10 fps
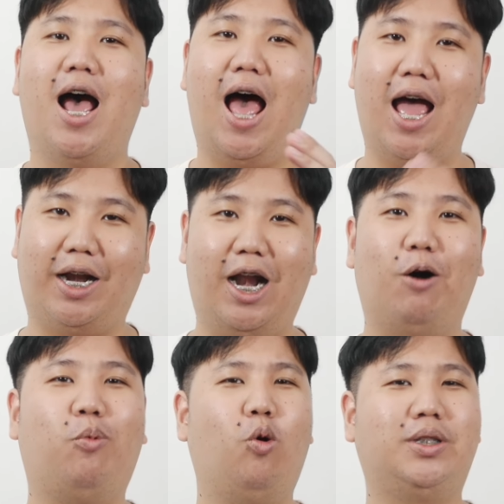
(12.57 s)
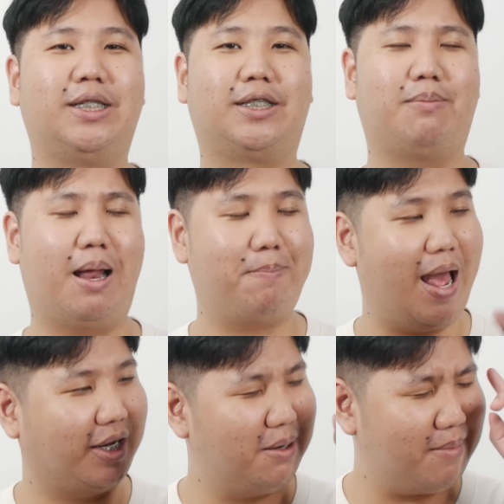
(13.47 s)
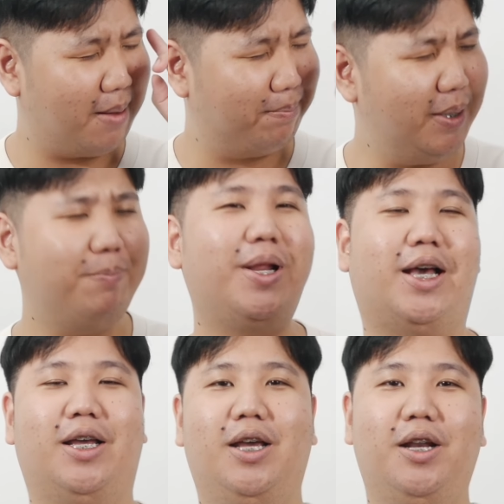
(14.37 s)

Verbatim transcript: หากเราพูดถึงสมาร์ทแบรนด์ขึ้นมาปุ๊บเนี่ย